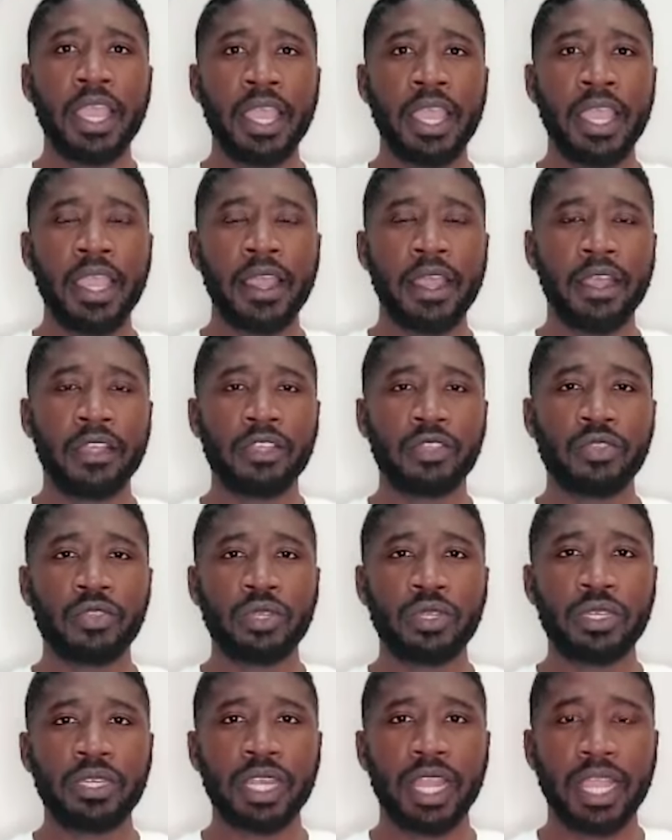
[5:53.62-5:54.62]
et
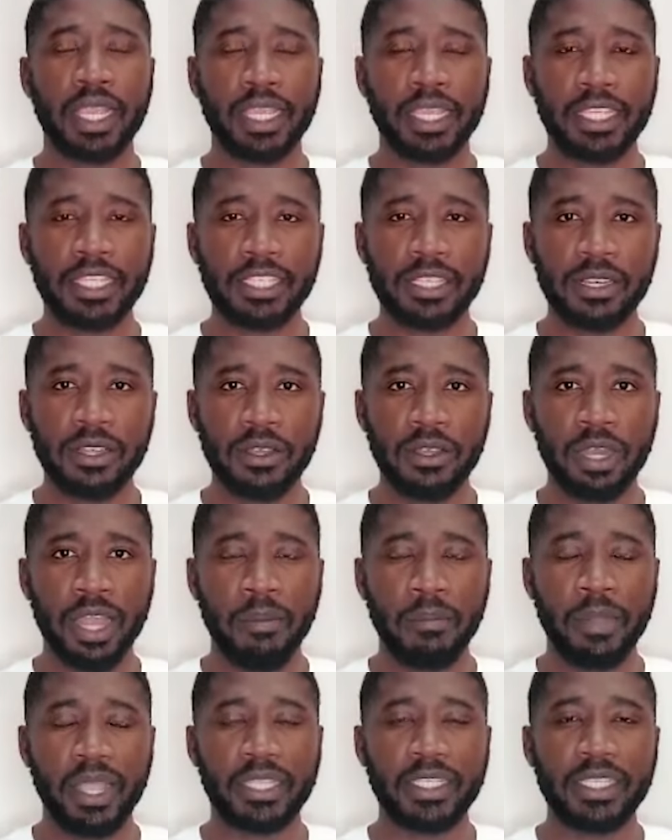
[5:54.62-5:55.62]
ensuite la,
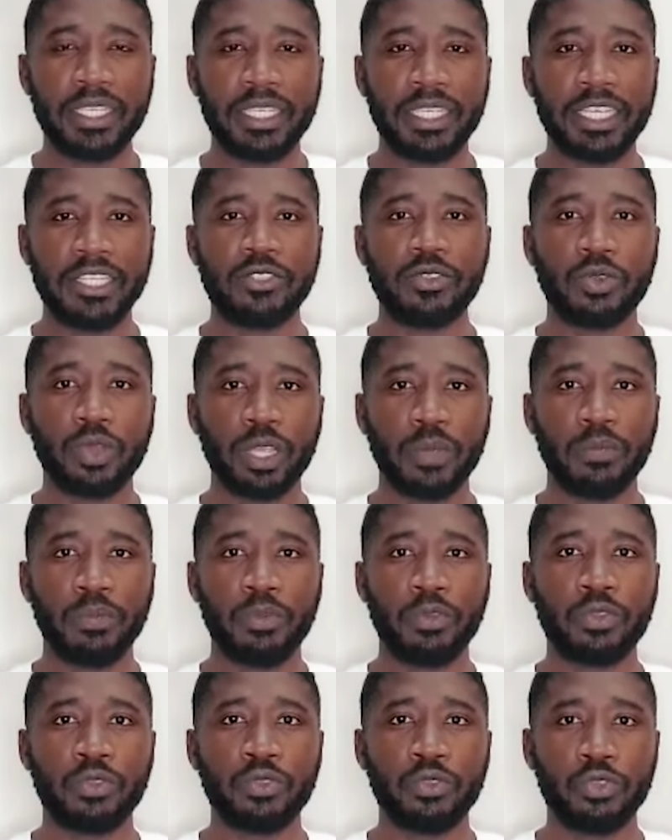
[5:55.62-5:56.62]
la partie
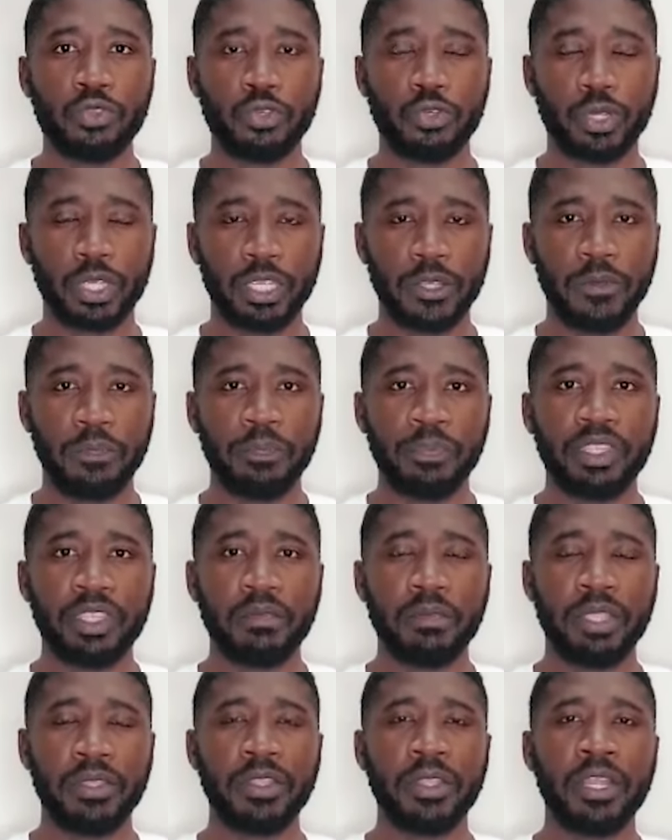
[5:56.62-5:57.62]
question-réponse du jury.
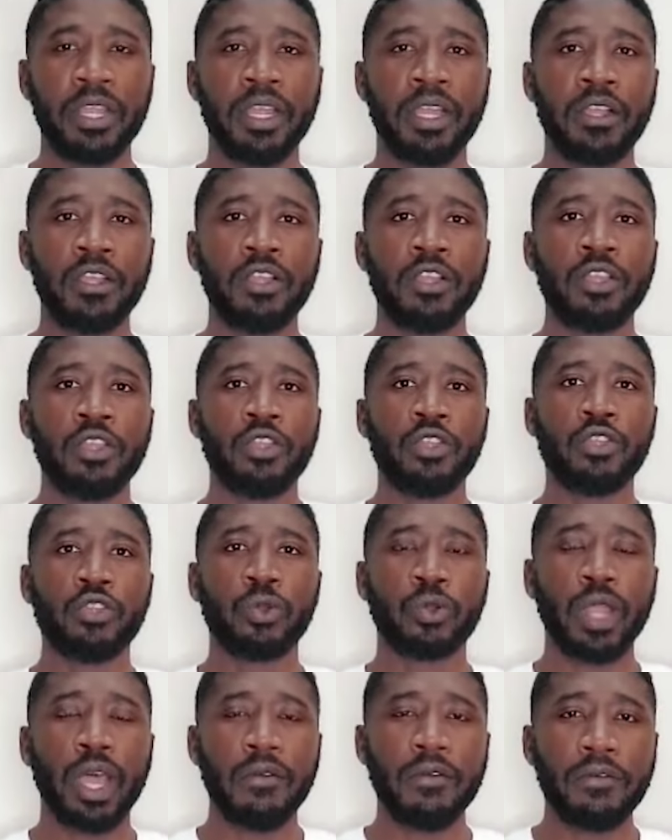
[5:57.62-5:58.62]
Maintenant,
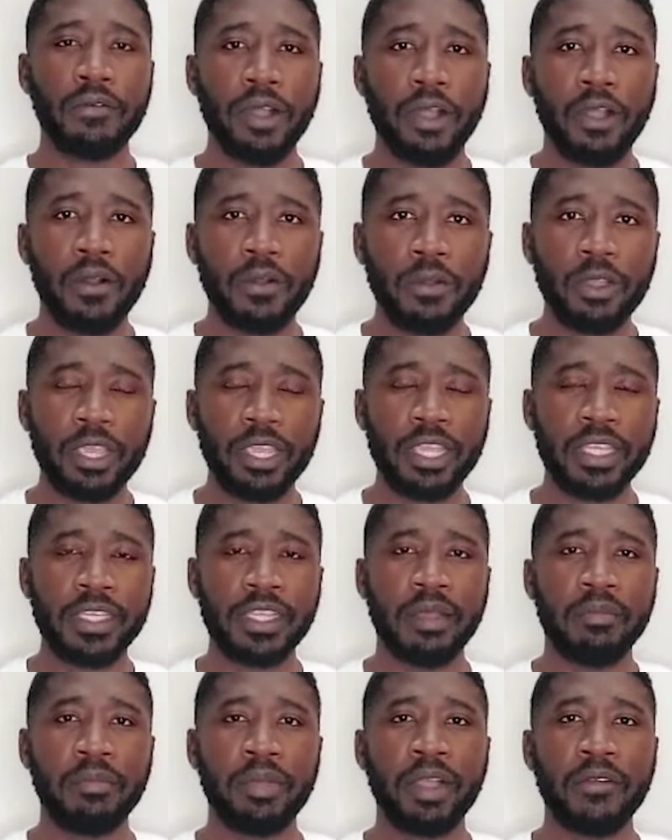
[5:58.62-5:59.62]
sur la forme, il
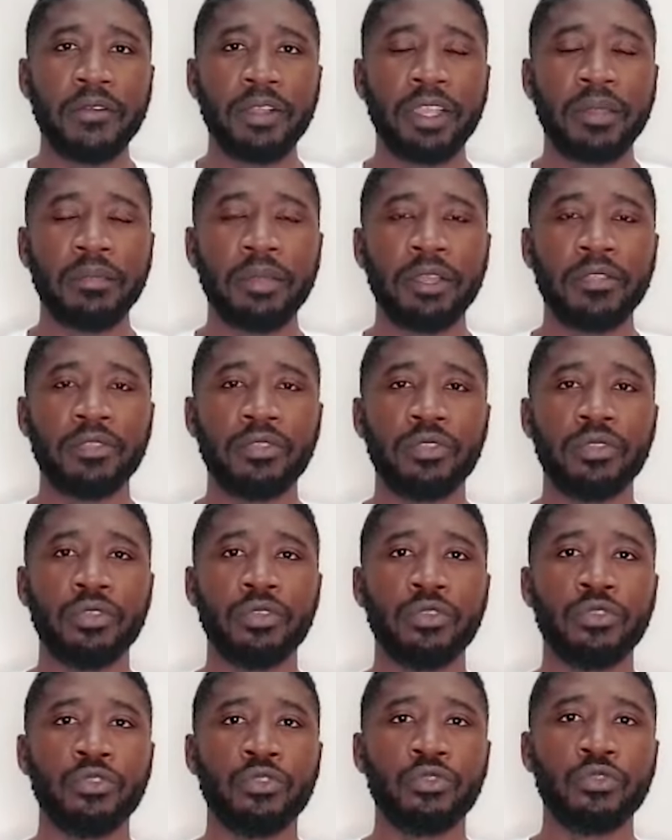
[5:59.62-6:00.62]
n'y a pas vraiment de,
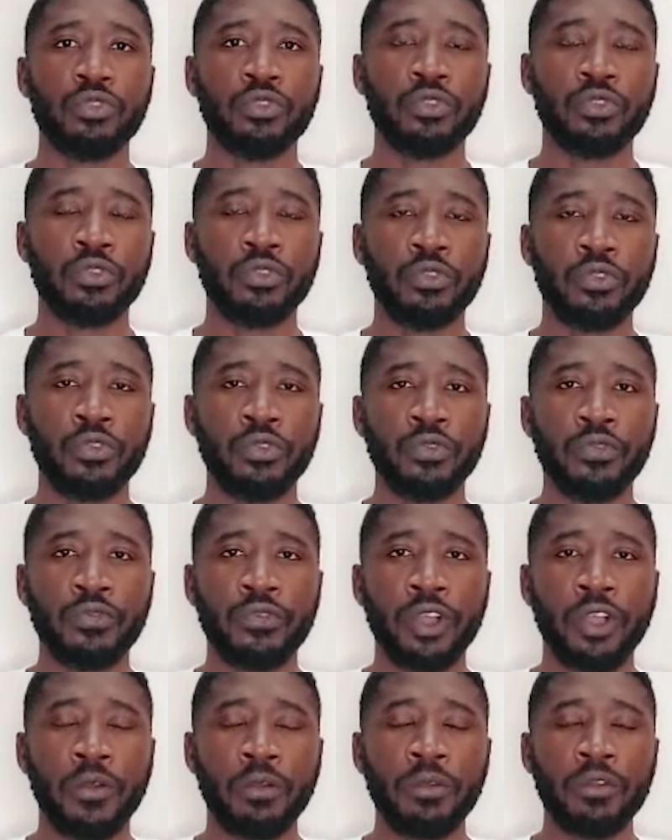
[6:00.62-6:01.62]
euh, une,
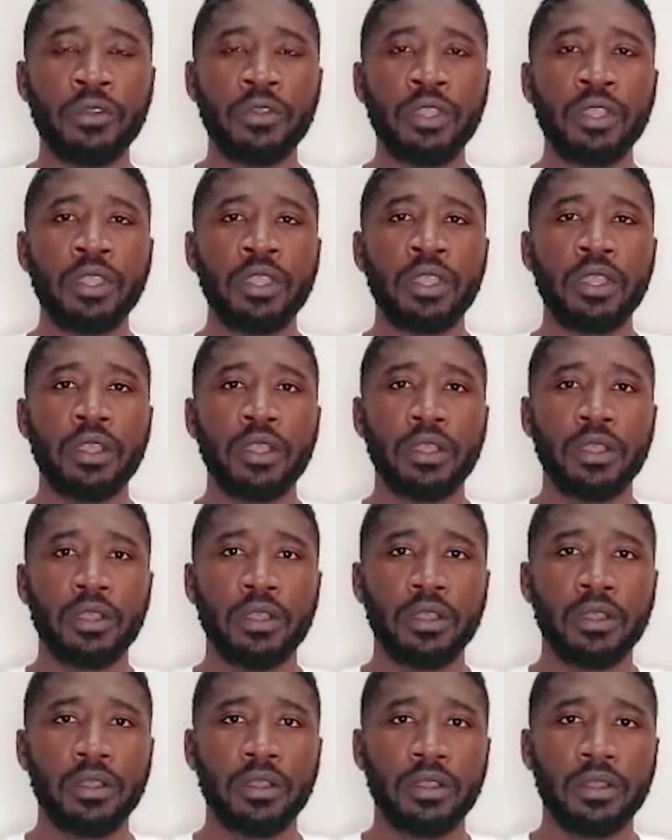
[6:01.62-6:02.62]
forme
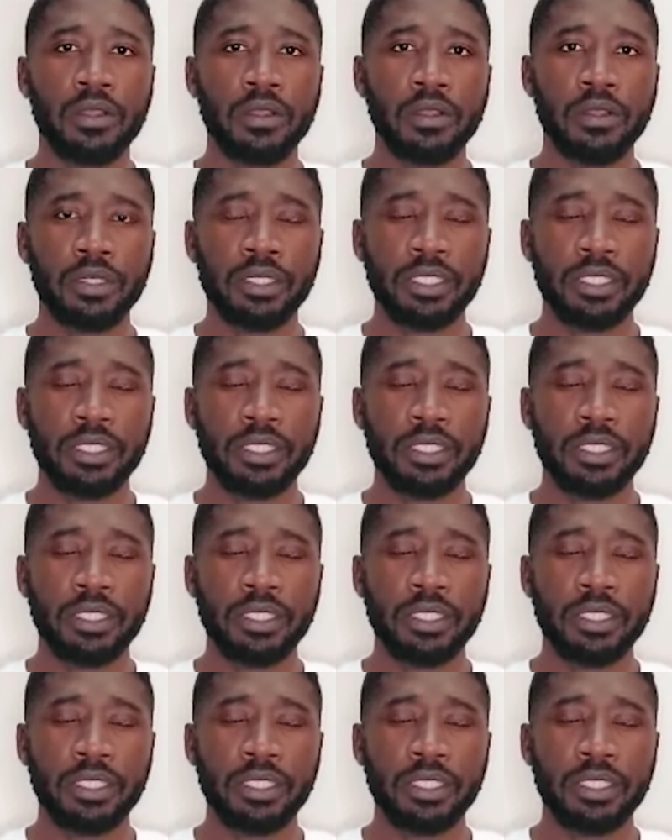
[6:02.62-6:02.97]
euh,